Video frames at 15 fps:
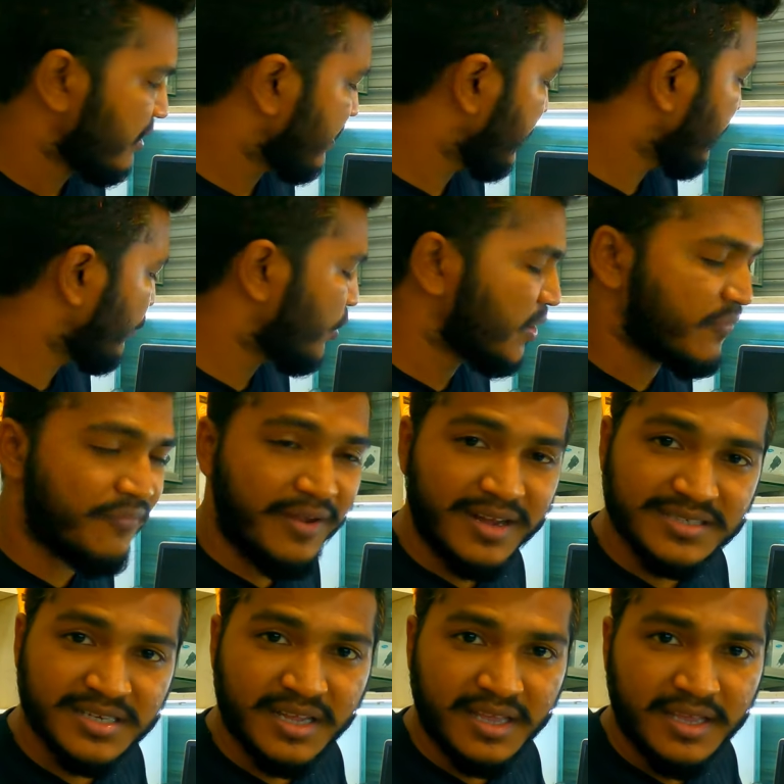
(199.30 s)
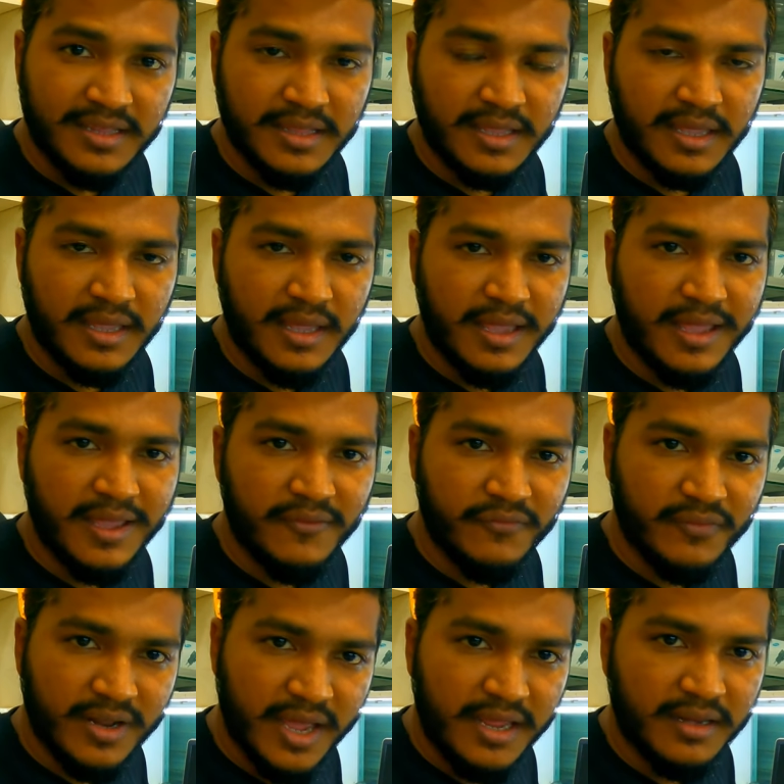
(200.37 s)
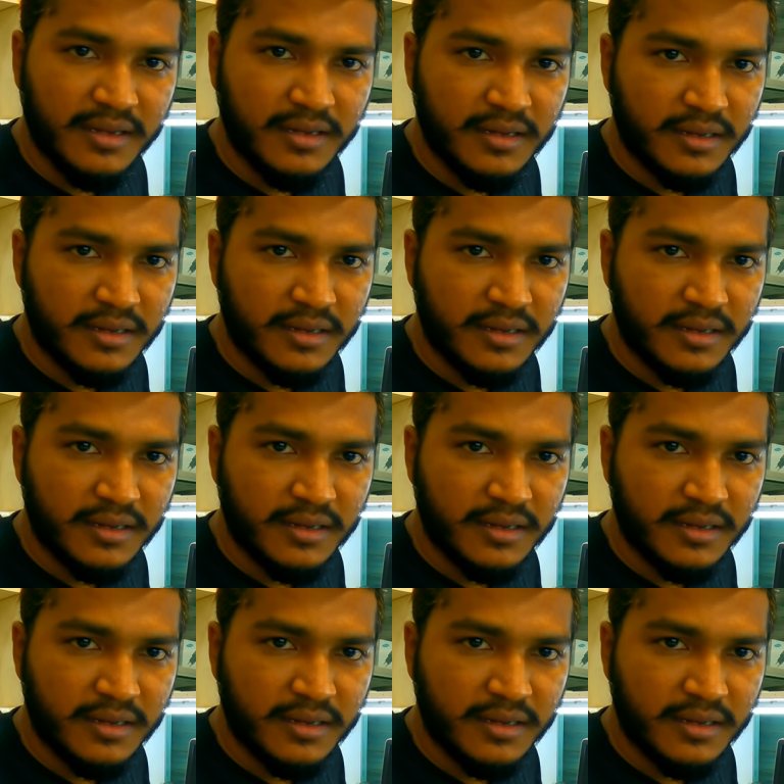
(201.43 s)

কিবোর্ডের ফাংশন কি থেকে এফ নাইন